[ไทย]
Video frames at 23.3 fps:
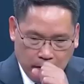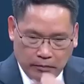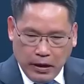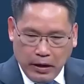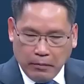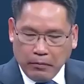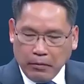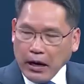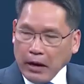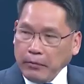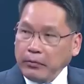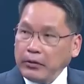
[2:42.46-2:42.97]
พรรค
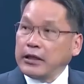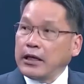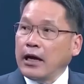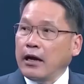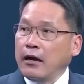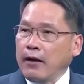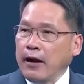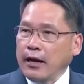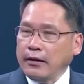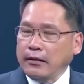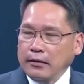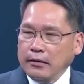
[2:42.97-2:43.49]
พลังประชา
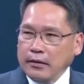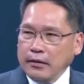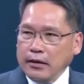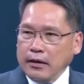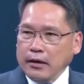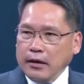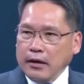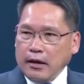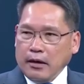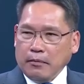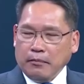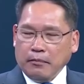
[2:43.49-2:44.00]
รัฐนะ
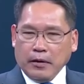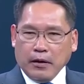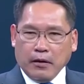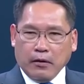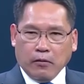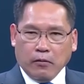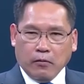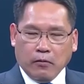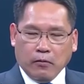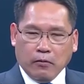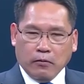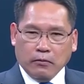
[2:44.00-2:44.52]
ครับ เรา
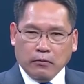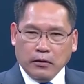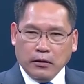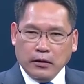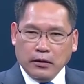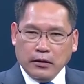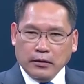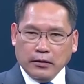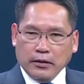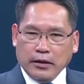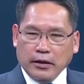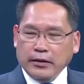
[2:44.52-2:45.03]

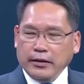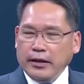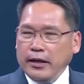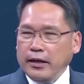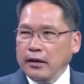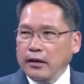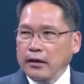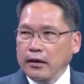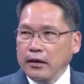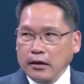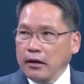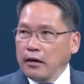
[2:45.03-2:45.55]
จริง
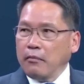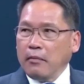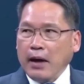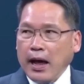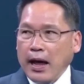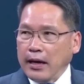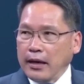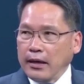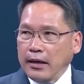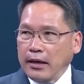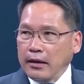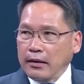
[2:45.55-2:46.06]
ๆเกิดขึ้นมา
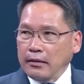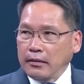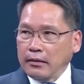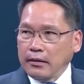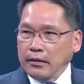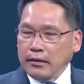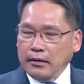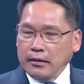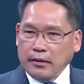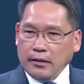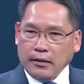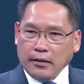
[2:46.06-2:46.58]
เนี่ย
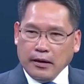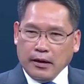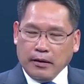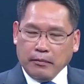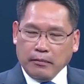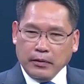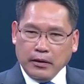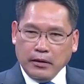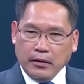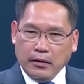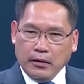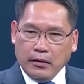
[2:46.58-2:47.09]
นะครับ
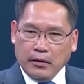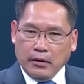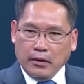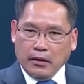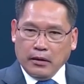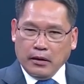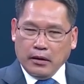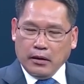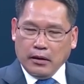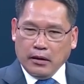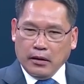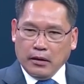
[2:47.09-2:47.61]

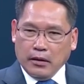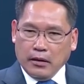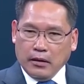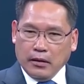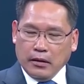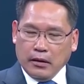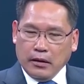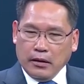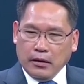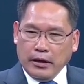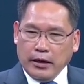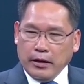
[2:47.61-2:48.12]

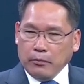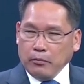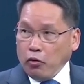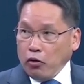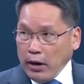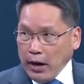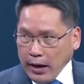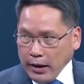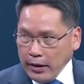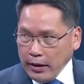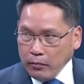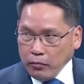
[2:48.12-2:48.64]
เหตุผลห
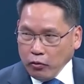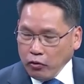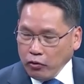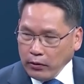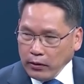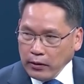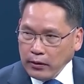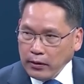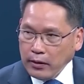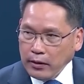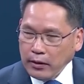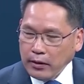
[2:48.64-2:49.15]
ลักเหตุผลห
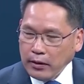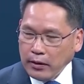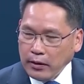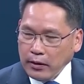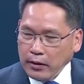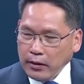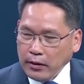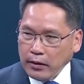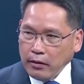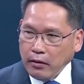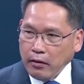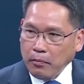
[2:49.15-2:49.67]
นึ่งเลยก็เพราะ